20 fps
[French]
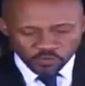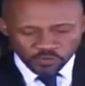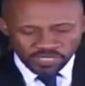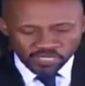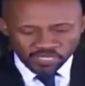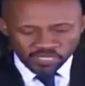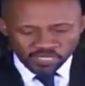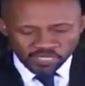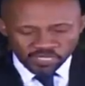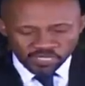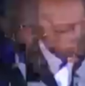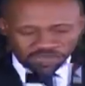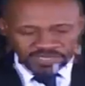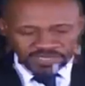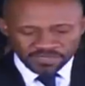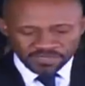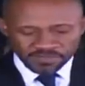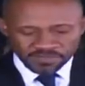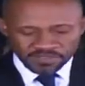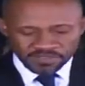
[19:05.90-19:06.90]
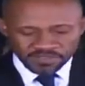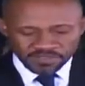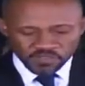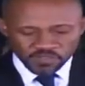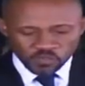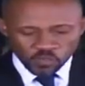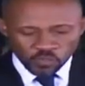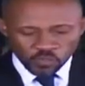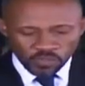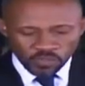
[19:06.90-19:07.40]
Durer une bonne
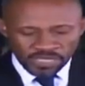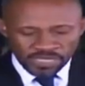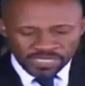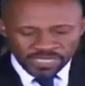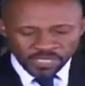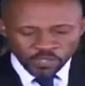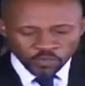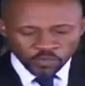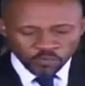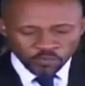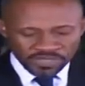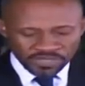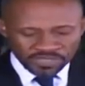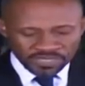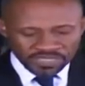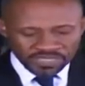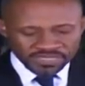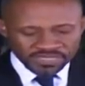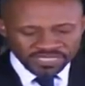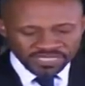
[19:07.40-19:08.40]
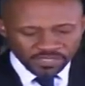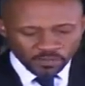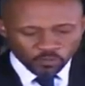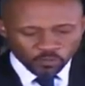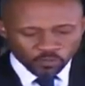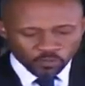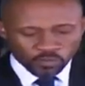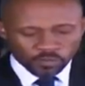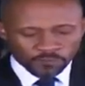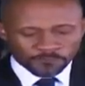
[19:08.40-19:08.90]
répartition et une maîtrise
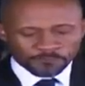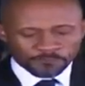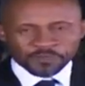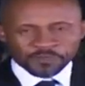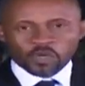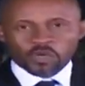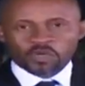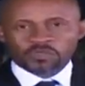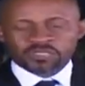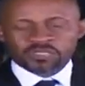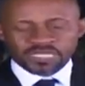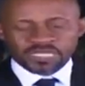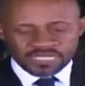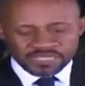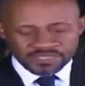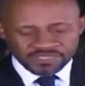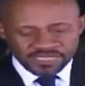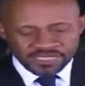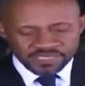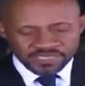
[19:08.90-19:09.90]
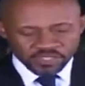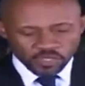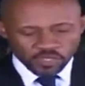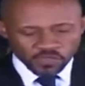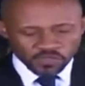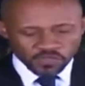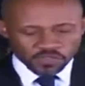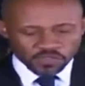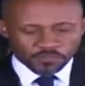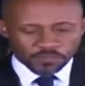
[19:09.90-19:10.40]
des rôles entre les
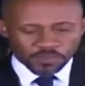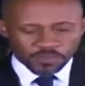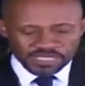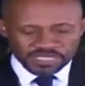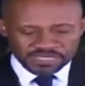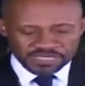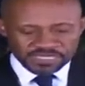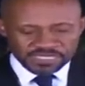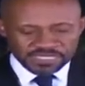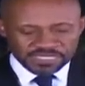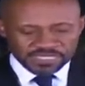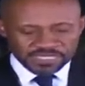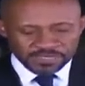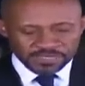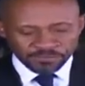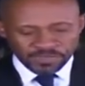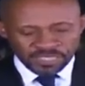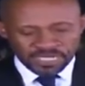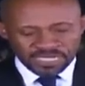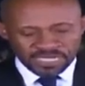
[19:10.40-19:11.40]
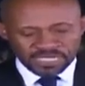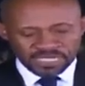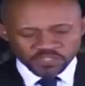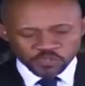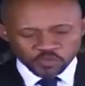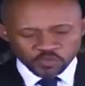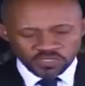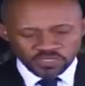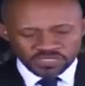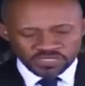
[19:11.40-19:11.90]
instances politiques et
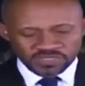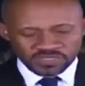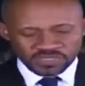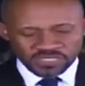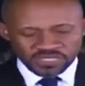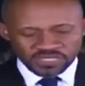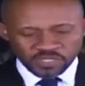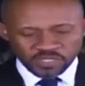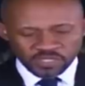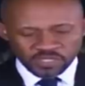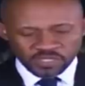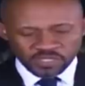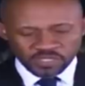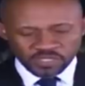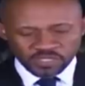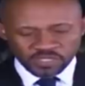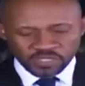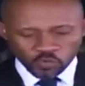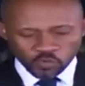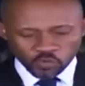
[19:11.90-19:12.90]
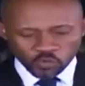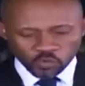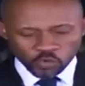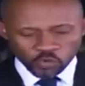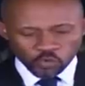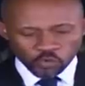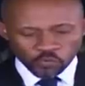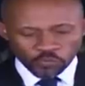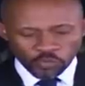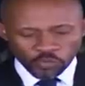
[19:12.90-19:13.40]
les unités de
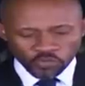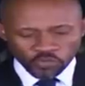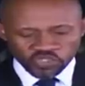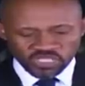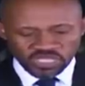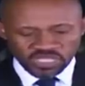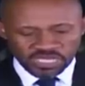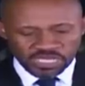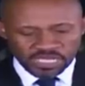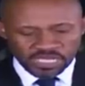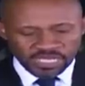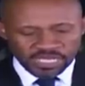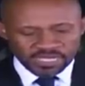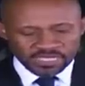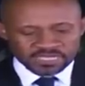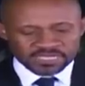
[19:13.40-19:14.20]
coordination de projets,